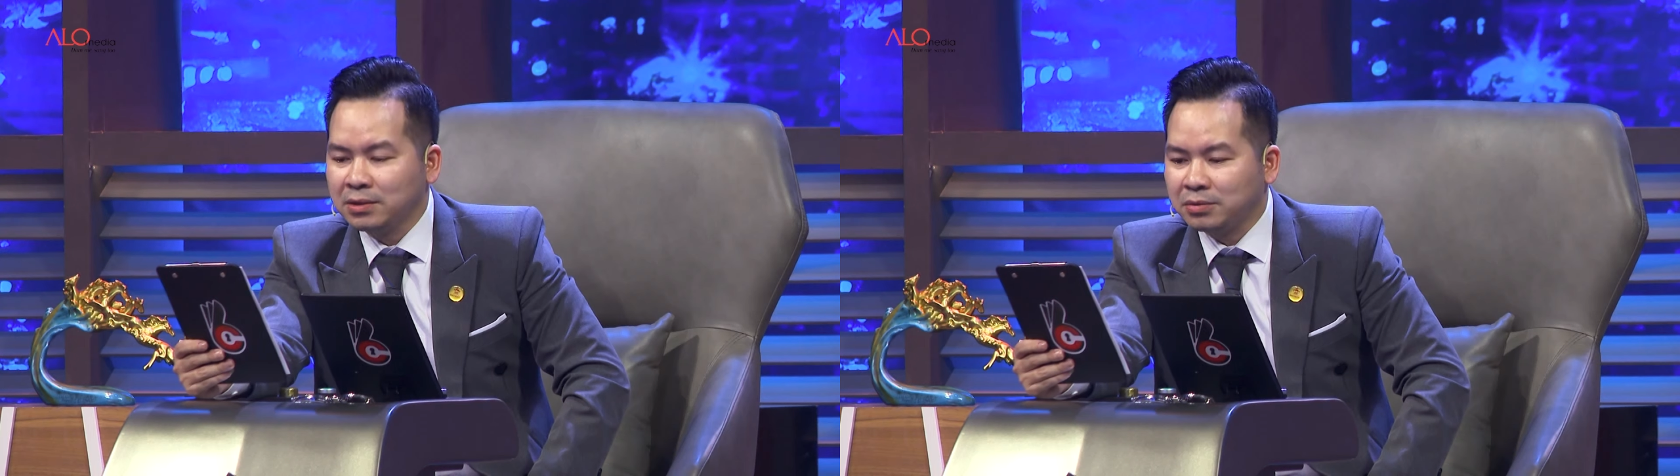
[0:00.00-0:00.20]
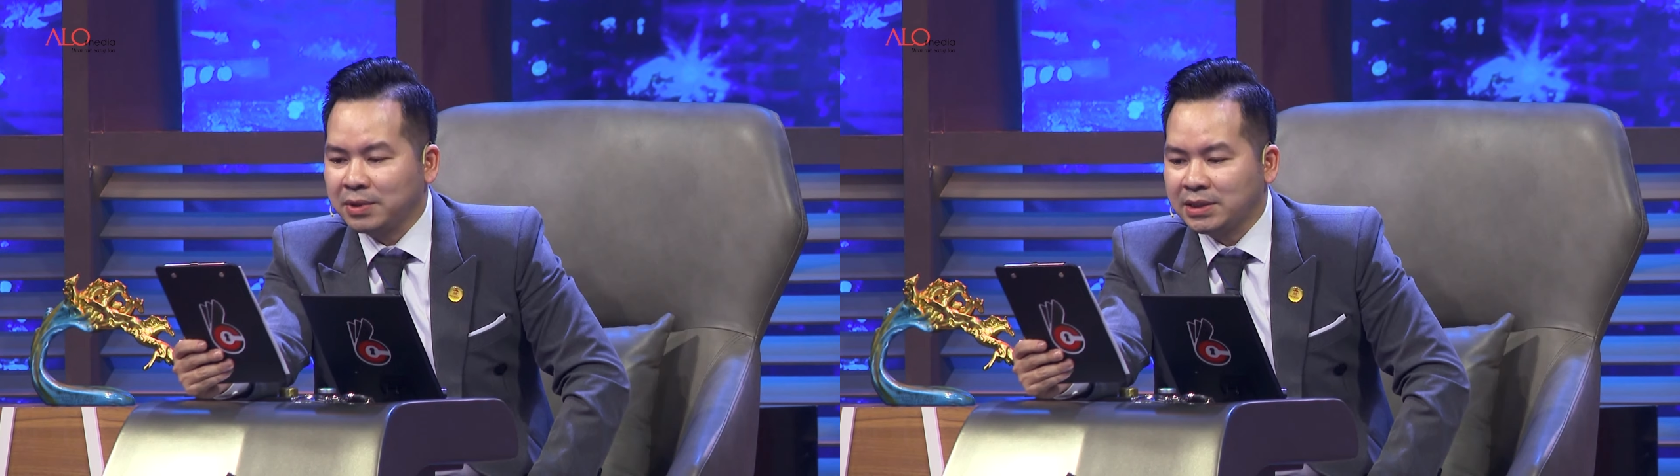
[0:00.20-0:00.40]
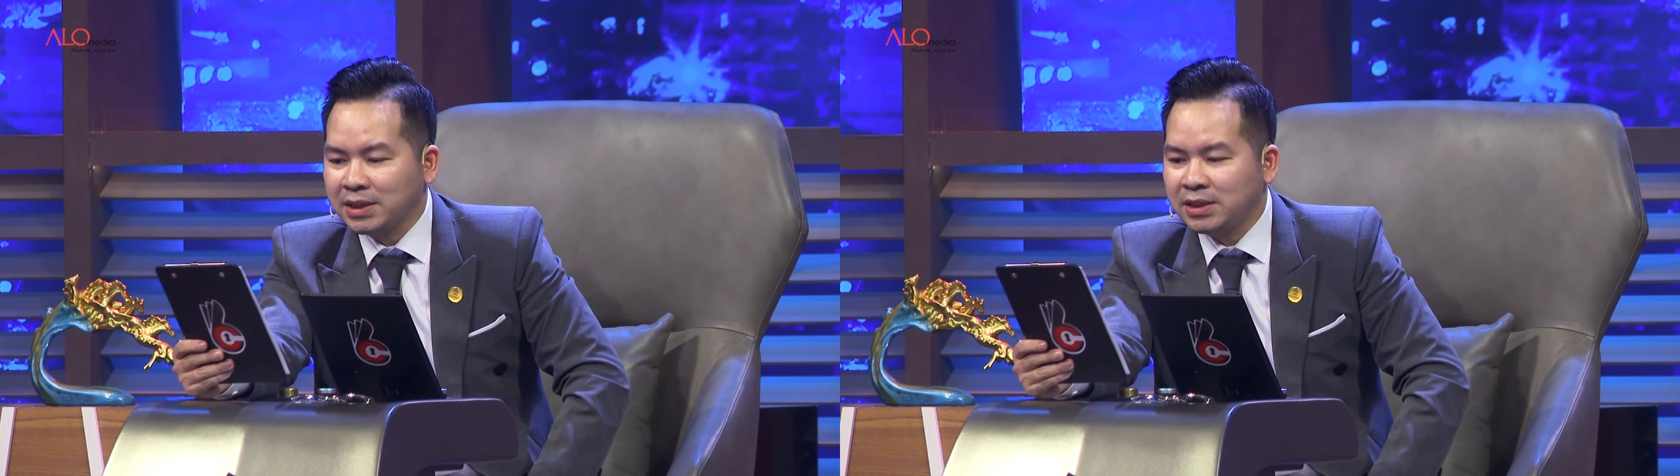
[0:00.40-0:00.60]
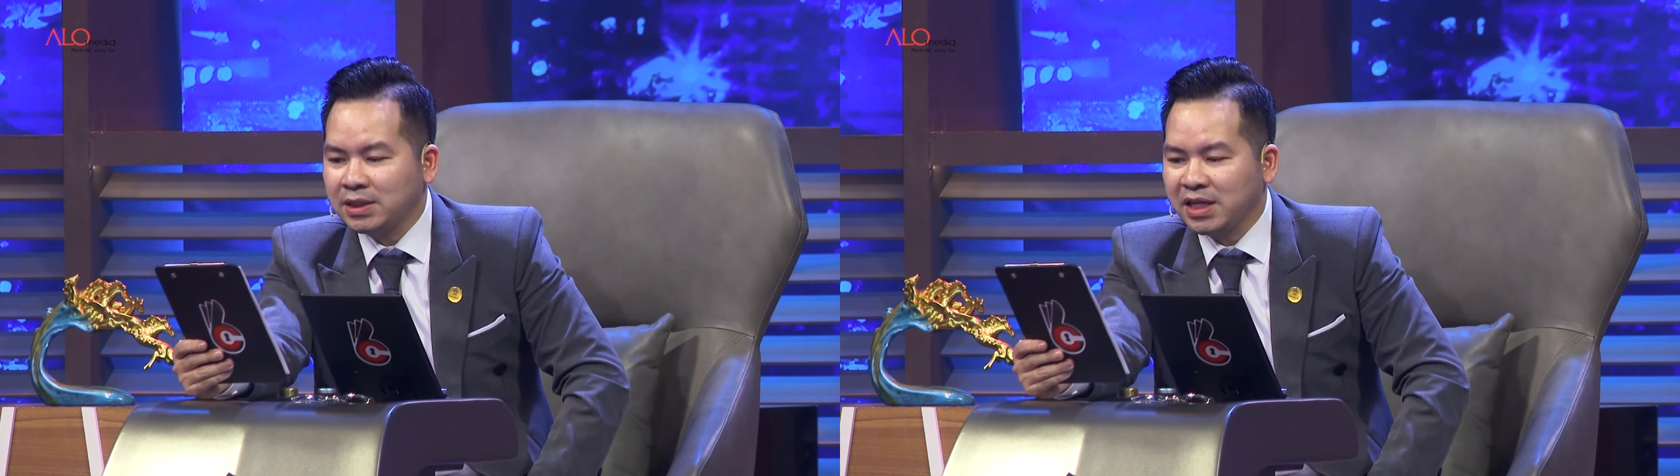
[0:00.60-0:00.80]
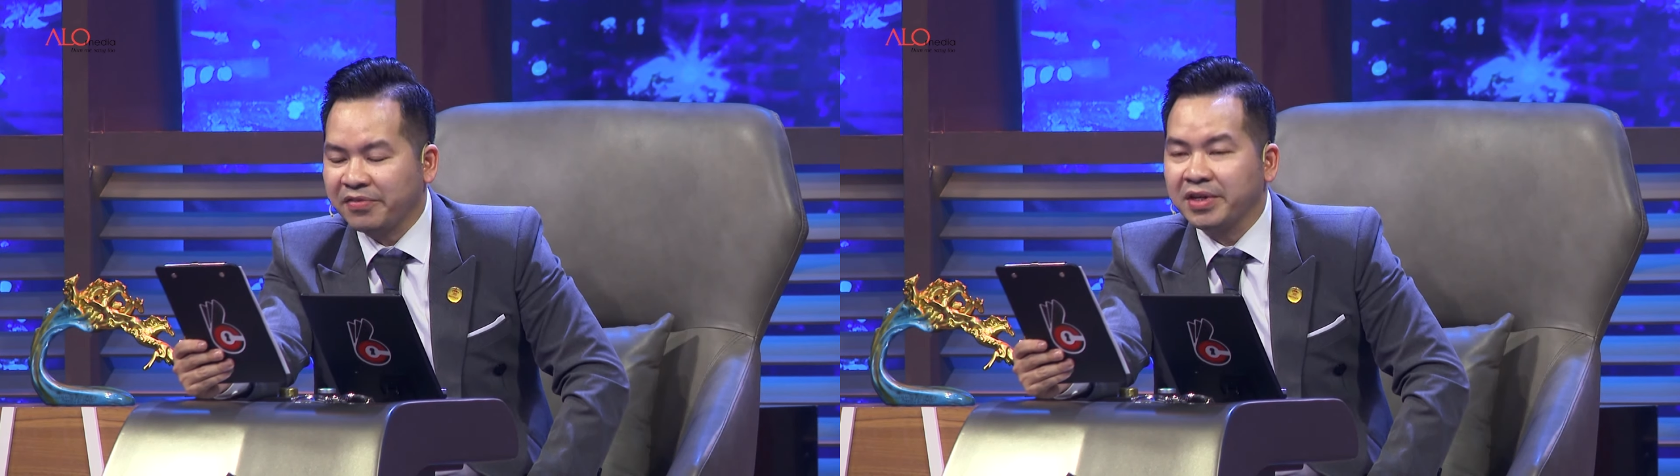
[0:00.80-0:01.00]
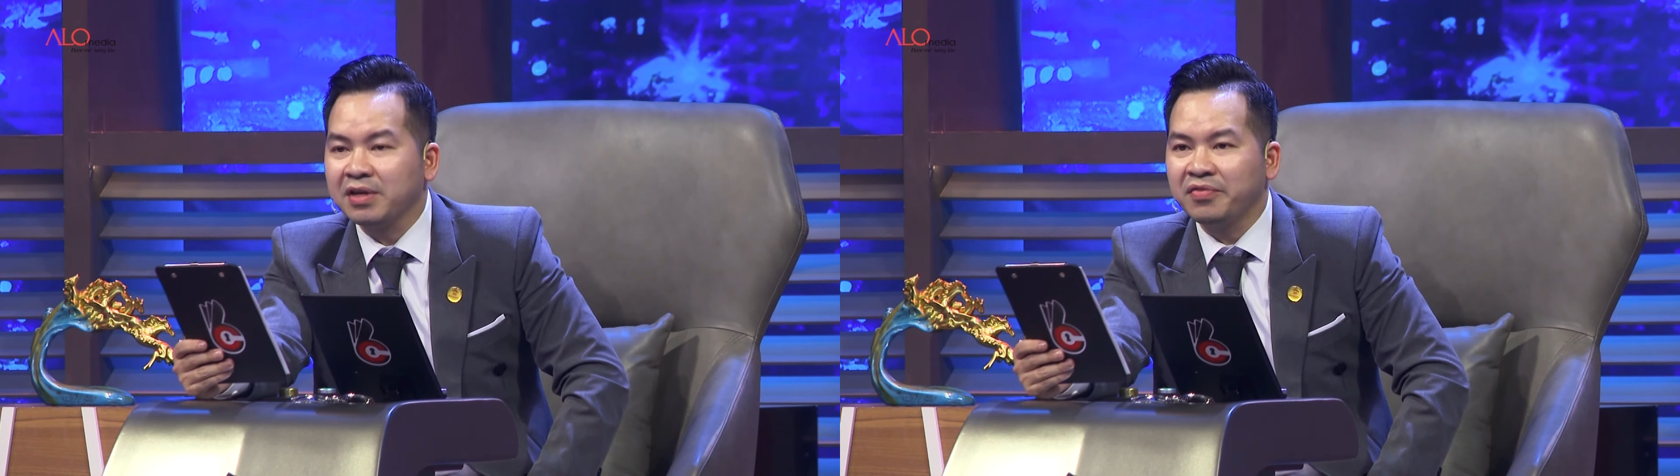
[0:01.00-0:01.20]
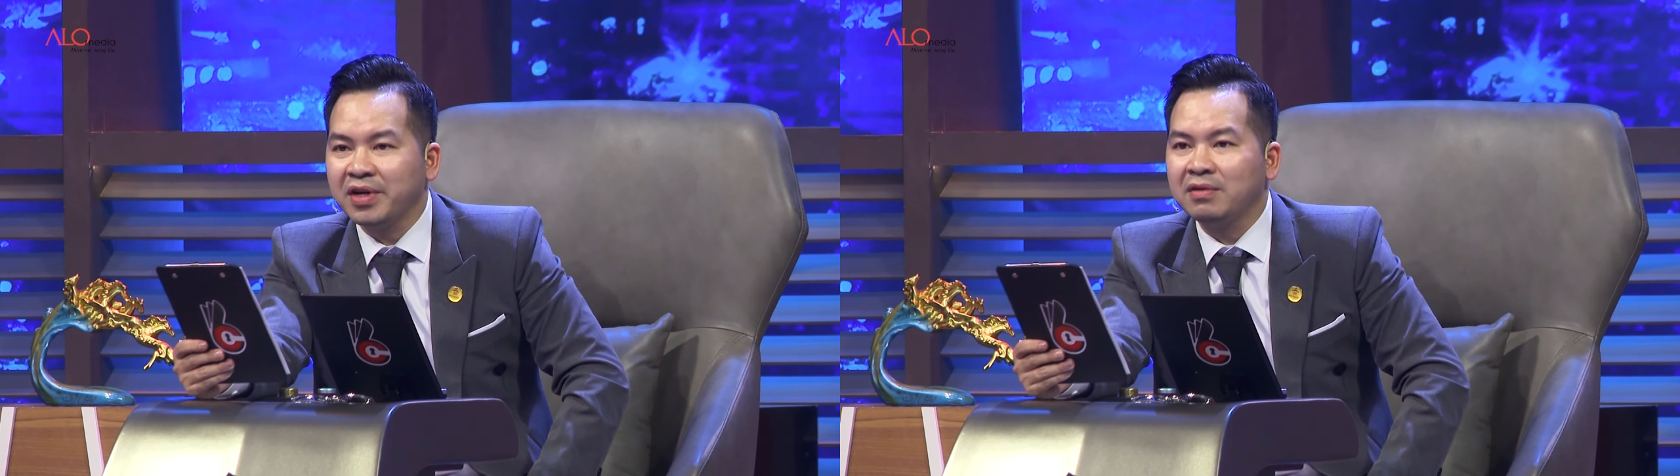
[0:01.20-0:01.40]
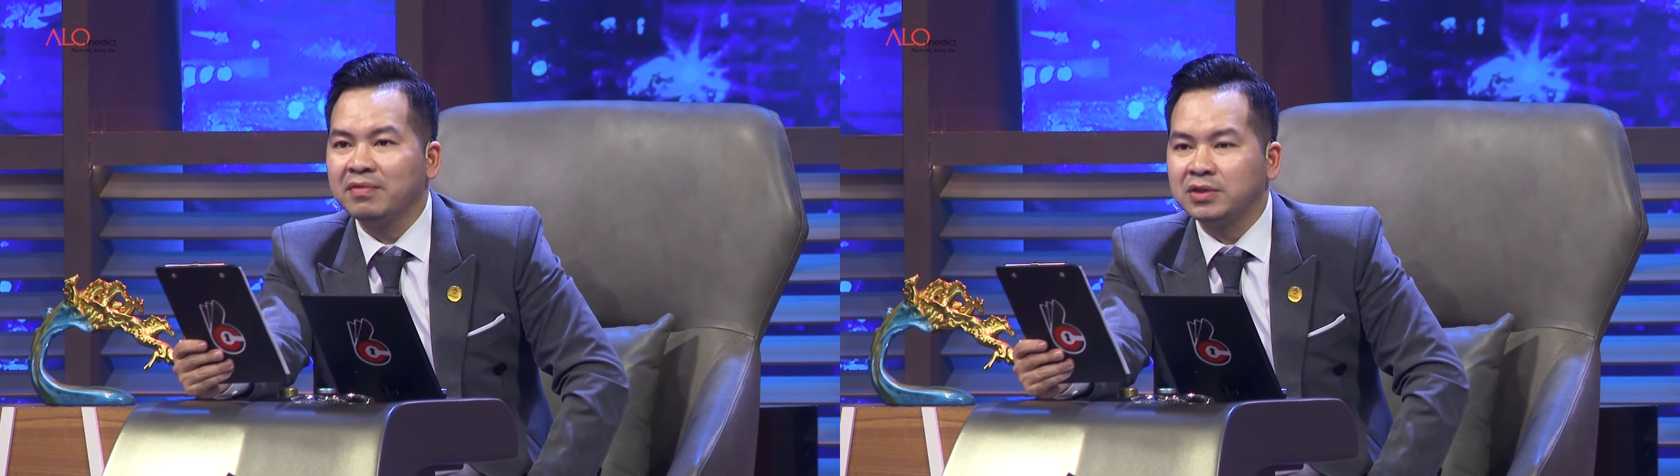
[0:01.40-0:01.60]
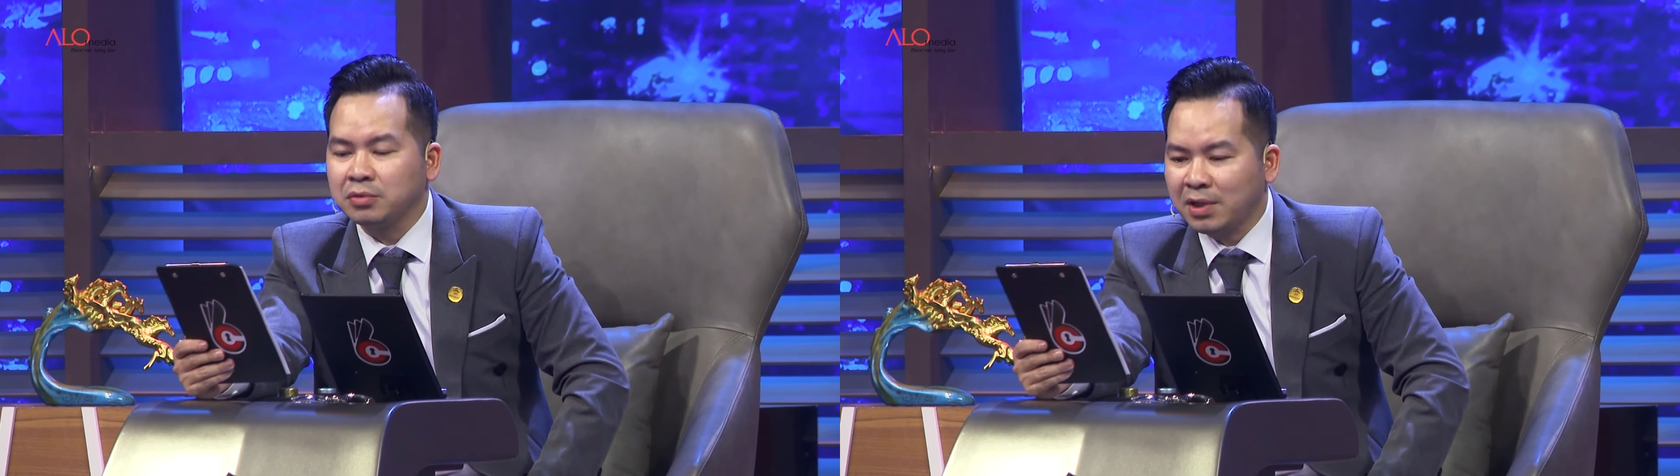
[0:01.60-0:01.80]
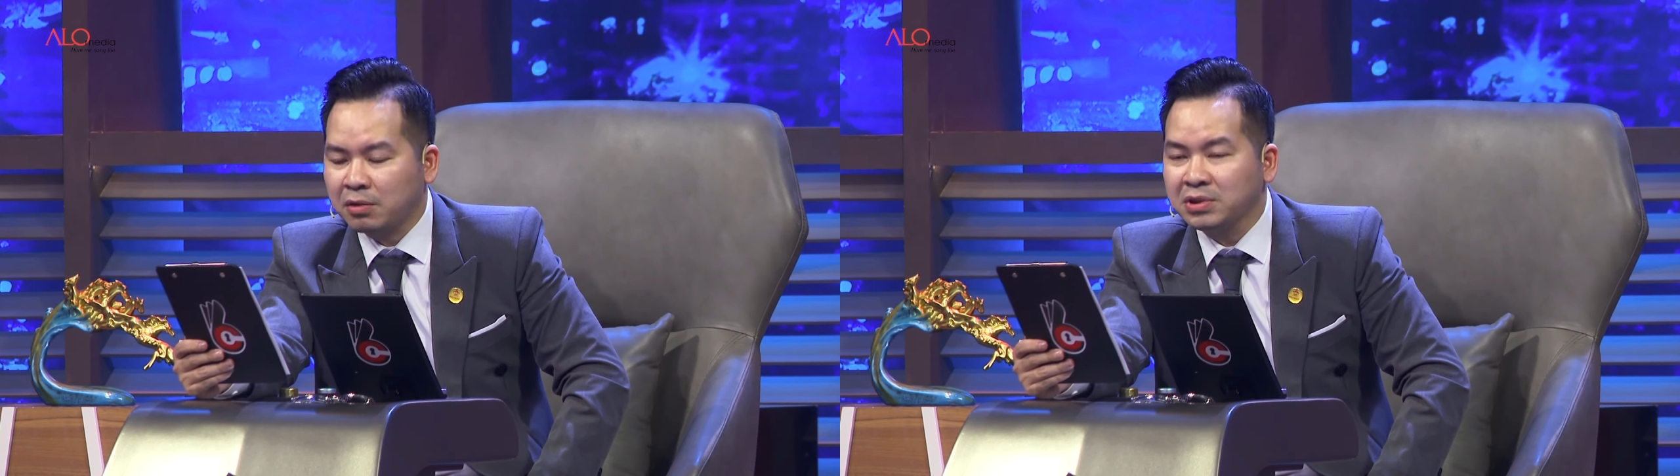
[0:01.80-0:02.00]
chúng ta sẽ chia sẻ với nhân viên và
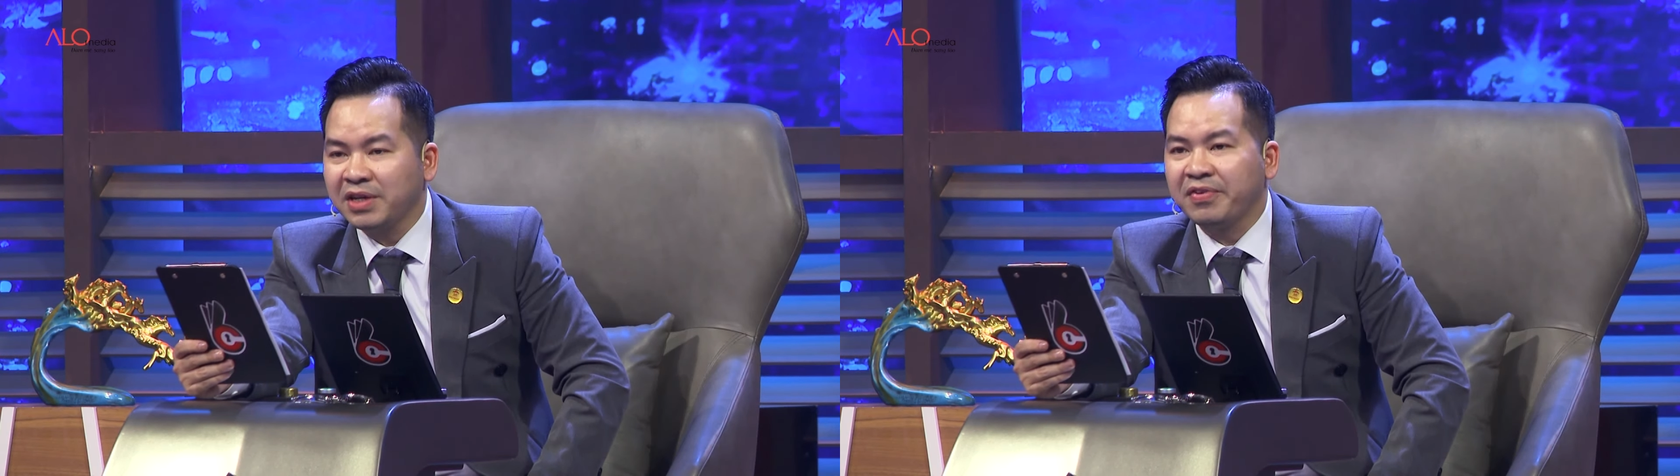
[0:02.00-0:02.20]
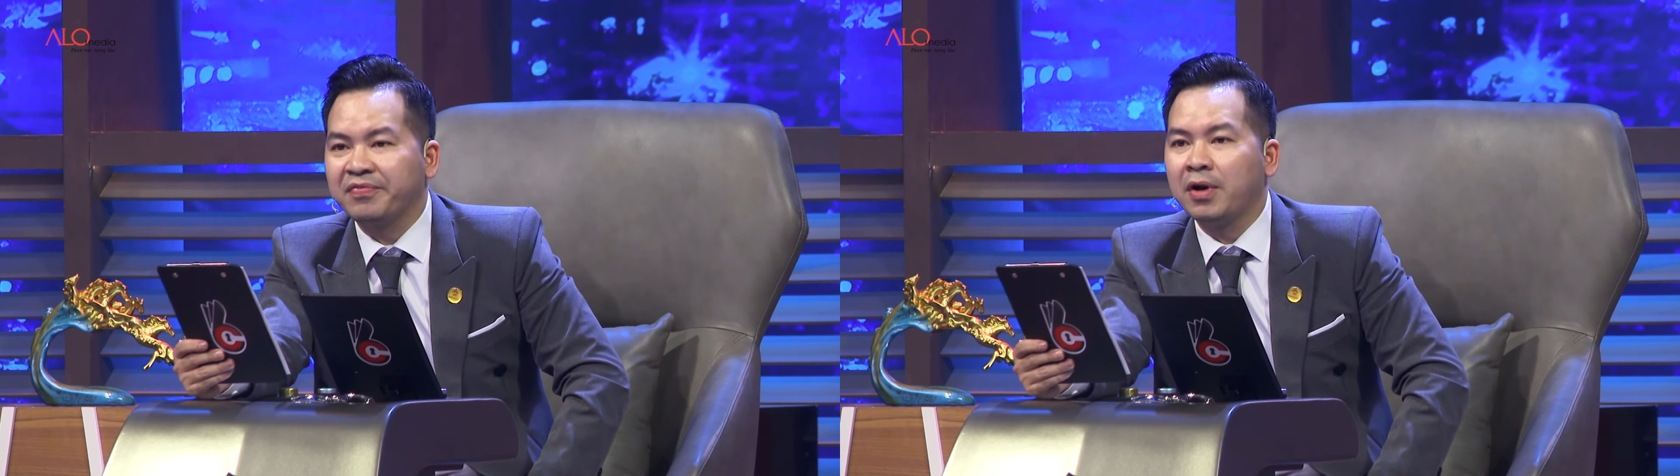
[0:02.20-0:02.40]
chúng ta cũng sẽ phải